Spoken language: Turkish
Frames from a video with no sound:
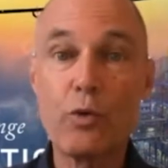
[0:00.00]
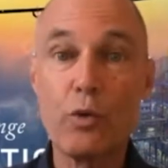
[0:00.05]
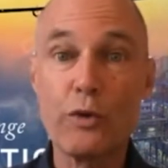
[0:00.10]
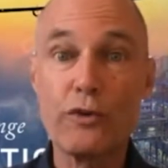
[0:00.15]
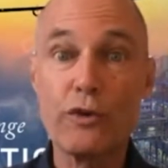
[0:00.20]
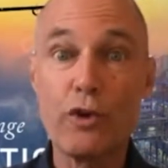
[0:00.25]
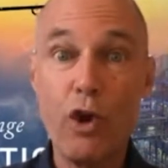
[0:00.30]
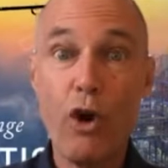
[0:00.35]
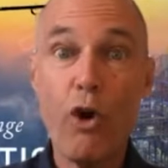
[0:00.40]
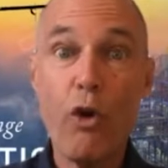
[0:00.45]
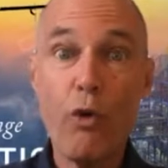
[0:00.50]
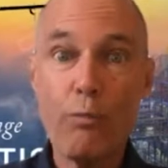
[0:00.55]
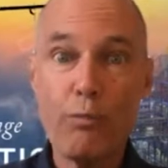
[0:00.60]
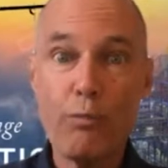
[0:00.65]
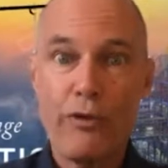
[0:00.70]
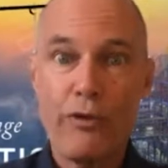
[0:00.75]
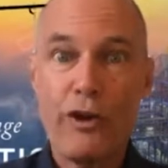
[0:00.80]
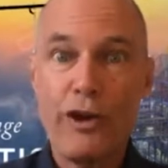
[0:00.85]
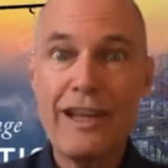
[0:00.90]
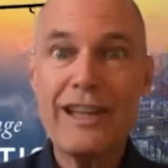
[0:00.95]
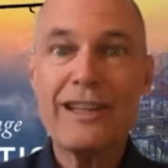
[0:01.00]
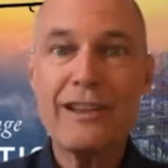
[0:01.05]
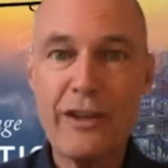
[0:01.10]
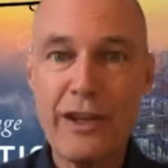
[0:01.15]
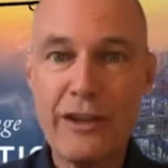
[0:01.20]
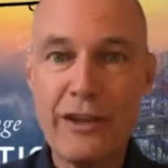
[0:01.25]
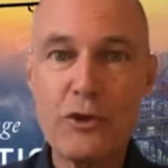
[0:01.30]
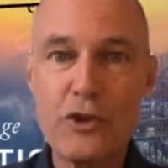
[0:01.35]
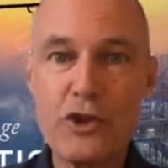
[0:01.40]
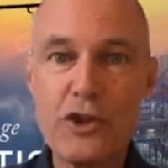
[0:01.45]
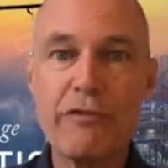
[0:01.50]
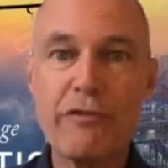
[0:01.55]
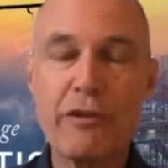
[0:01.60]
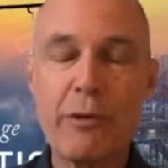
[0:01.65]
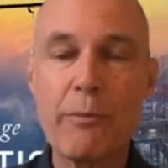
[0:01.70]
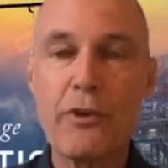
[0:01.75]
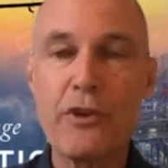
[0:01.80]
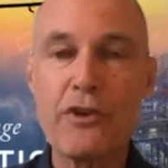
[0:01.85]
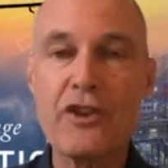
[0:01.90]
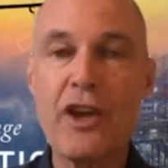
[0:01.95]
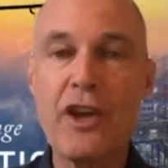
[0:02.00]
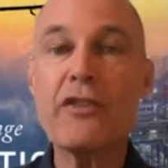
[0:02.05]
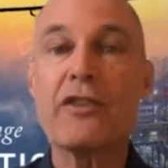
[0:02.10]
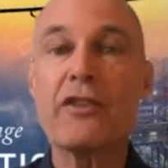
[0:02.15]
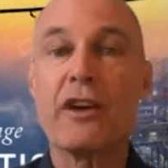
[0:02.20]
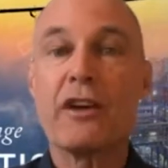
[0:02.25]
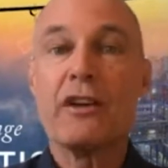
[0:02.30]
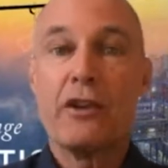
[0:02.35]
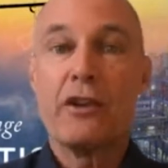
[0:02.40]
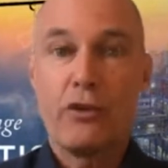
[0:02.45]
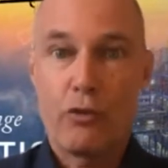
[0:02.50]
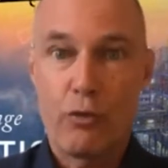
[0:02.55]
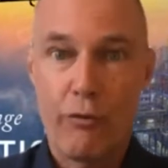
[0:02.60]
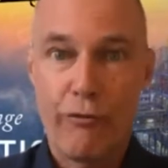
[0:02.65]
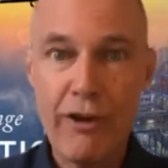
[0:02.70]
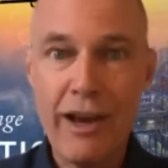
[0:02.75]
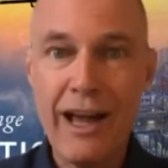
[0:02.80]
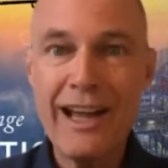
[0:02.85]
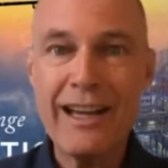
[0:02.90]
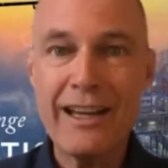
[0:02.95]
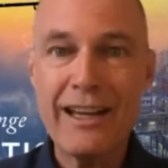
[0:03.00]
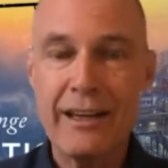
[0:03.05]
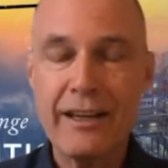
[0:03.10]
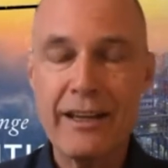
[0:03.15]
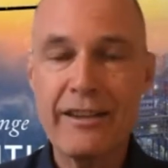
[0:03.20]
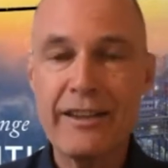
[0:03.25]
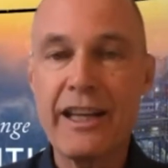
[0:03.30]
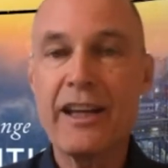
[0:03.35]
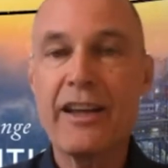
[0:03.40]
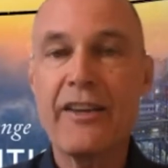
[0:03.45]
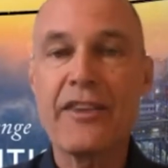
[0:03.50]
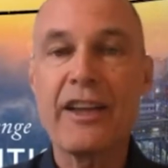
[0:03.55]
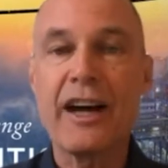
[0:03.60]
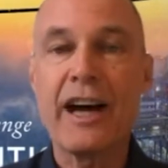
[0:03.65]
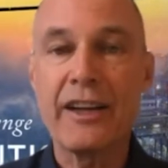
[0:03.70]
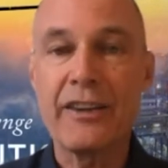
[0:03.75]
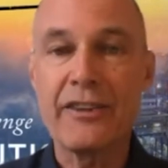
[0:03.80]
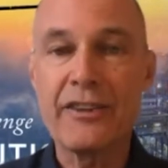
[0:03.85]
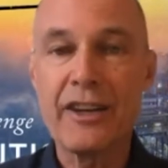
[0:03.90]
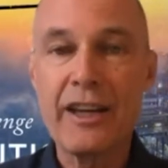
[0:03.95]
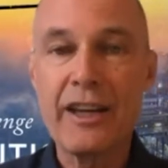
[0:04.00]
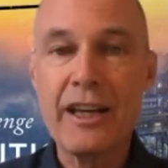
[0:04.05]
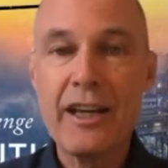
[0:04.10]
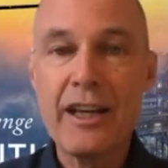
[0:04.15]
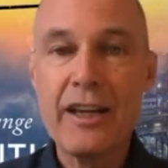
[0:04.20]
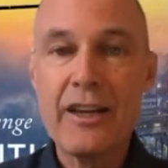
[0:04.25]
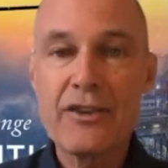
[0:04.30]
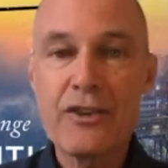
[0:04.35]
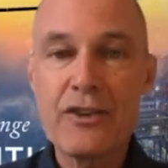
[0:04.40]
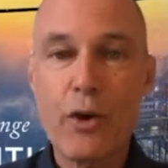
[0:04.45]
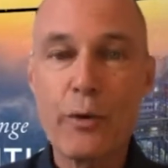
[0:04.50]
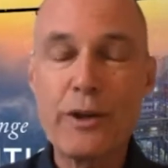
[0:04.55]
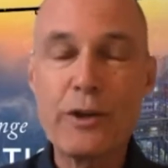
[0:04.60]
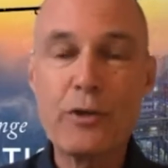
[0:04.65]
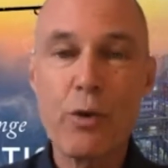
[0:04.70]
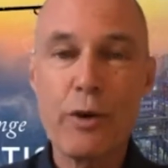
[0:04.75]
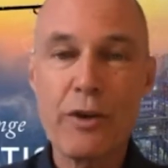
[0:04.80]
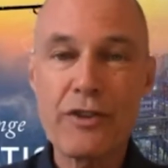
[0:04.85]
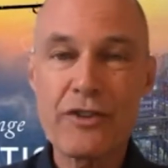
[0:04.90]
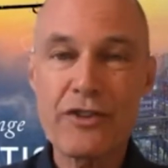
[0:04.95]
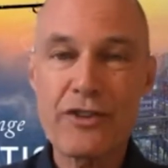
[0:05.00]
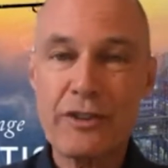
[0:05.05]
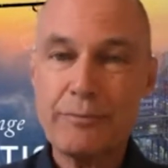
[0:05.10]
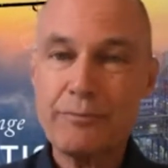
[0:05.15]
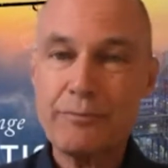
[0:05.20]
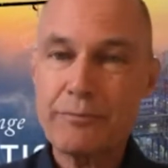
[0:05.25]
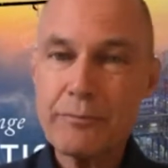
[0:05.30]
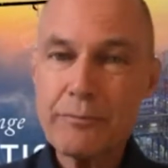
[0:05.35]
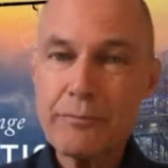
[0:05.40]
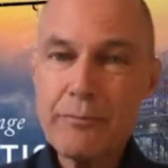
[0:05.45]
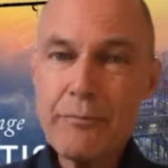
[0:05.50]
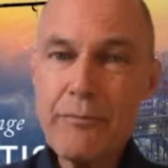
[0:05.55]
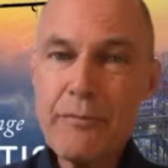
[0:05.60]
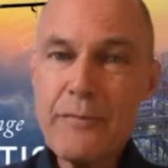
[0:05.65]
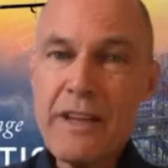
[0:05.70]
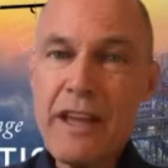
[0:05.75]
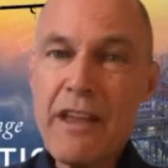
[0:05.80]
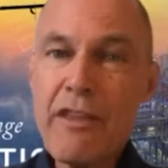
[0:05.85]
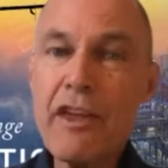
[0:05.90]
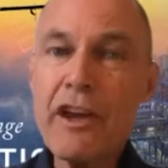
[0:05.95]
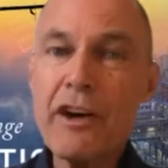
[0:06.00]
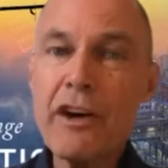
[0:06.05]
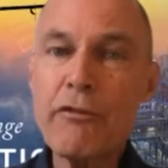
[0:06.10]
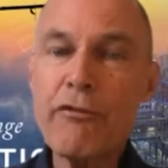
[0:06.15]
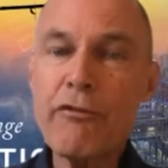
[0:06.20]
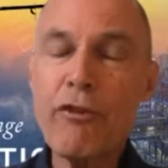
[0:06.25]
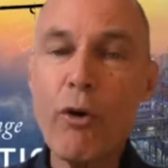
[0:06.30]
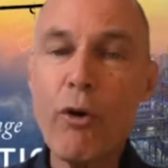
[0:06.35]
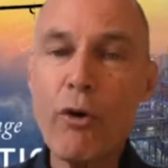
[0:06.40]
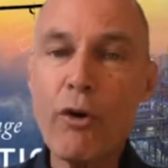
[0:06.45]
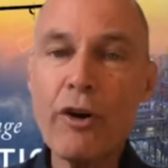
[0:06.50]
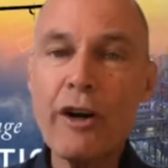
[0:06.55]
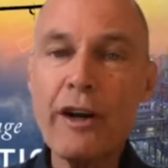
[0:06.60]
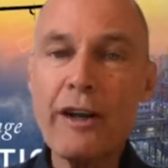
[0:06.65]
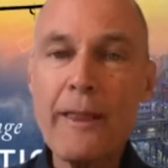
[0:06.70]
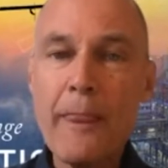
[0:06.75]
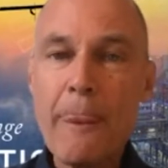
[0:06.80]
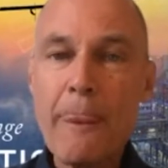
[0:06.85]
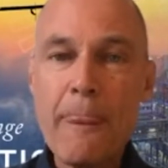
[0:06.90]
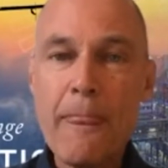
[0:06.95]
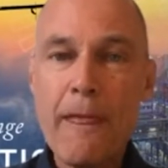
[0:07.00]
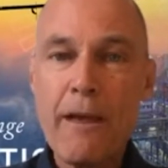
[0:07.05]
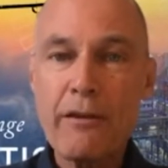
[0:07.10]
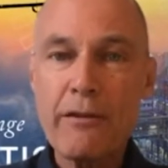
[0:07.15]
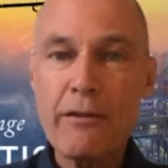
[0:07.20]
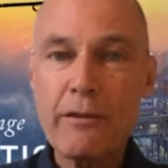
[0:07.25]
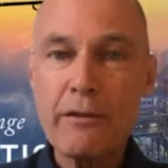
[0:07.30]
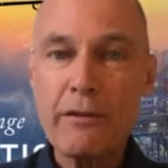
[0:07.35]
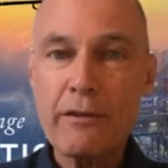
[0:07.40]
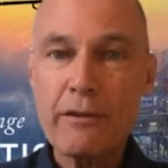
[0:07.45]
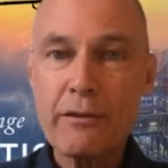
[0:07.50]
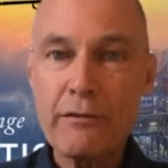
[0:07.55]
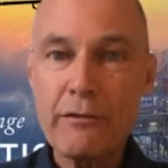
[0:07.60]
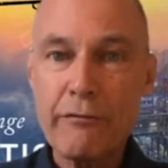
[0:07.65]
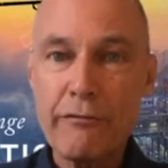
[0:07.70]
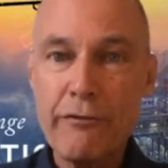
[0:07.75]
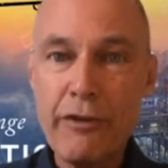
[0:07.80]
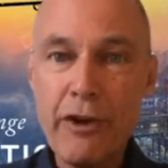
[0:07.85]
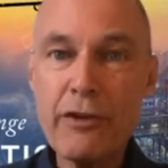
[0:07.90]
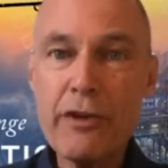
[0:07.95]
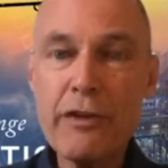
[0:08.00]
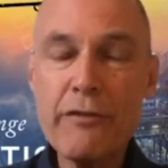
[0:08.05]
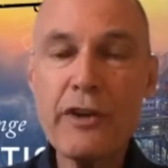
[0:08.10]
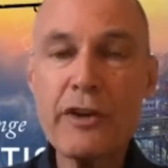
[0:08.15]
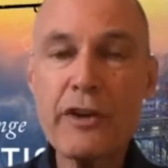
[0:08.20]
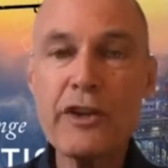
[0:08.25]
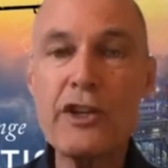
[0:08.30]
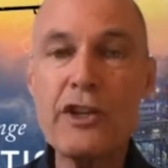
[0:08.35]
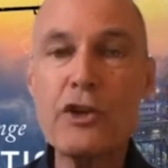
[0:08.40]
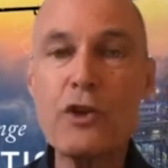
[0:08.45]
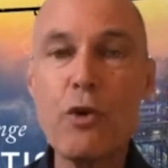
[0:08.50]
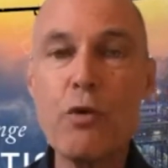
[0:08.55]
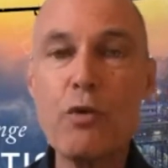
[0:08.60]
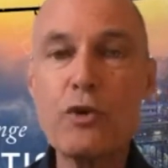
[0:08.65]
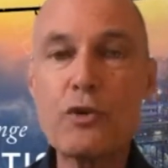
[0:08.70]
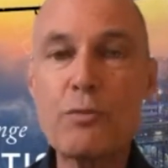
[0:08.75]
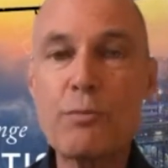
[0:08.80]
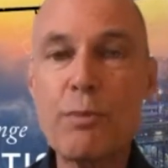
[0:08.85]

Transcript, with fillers: Güneşten gelen enerjiyle uçağın gece gündüz uçması için enerji verimliliğini maksimize etmemiz gerekiyordu. Bu nedenle